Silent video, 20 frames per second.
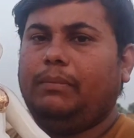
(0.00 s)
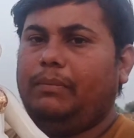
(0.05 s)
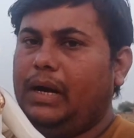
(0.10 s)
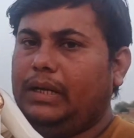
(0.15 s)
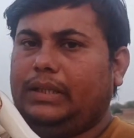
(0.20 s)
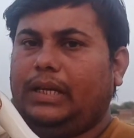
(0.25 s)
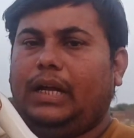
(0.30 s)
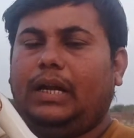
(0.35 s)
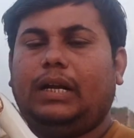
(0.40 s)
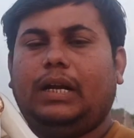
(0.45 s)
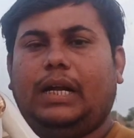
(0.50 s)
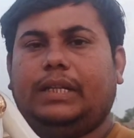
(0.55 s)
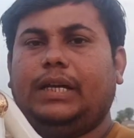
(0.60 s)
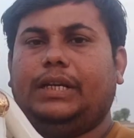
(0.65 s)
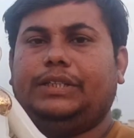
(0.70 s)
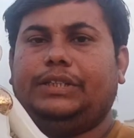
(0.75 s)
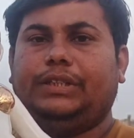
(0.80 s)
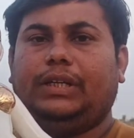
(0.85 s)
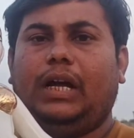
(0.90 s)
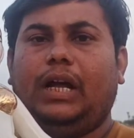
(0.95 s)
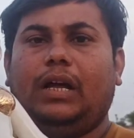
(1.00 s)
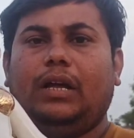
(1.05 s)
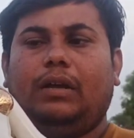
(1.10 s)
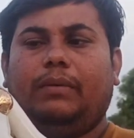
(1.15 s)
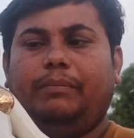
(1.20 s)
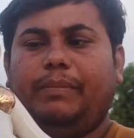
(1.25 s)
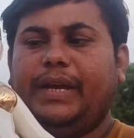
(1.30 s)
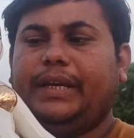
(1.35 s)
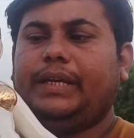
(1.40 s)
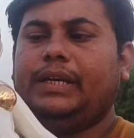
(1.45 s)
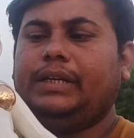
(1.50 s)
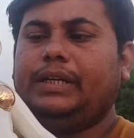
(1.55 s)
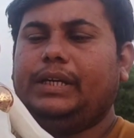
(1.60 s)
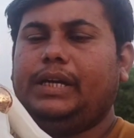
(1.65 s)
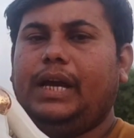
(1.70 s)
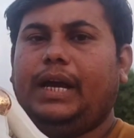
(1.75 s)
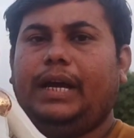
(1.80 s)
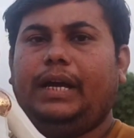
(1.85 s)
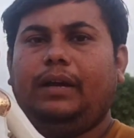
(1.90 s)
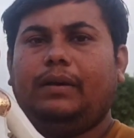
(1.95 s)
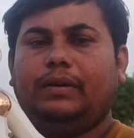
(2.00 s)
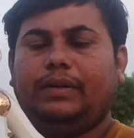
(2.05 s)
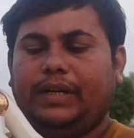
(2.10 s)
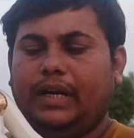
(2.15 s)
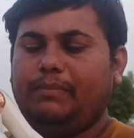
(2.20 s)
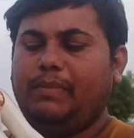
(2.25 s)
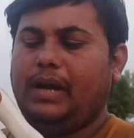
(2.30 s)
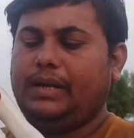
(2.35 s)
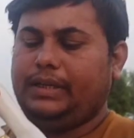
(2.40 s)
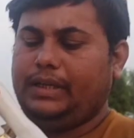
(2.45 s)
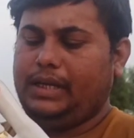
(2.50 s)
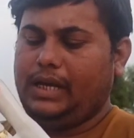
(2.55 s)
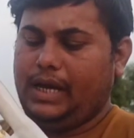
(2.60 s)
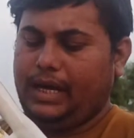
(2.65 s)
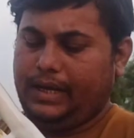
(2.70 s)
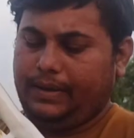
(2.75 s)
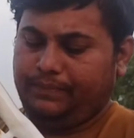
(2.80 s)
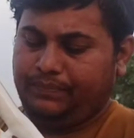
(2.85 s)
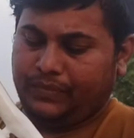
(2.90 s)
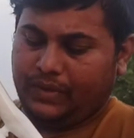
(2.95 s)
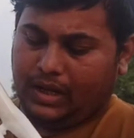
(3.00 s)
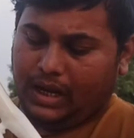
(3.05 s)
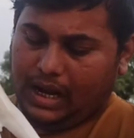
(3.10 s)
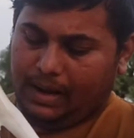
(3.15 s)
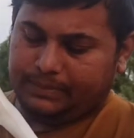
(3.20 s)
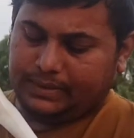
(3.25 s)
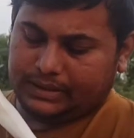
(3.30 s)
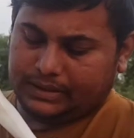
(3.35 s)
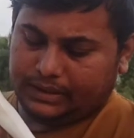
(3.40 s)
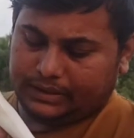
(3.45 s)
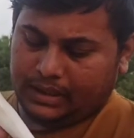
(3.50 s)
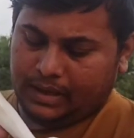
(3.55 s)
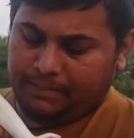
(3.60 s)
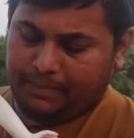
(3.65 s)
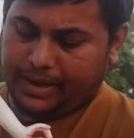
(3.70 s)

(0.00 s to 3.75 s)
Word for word: माता राधा जी का मेकिंग किया है निर्माण किया है आप देख सकते हैं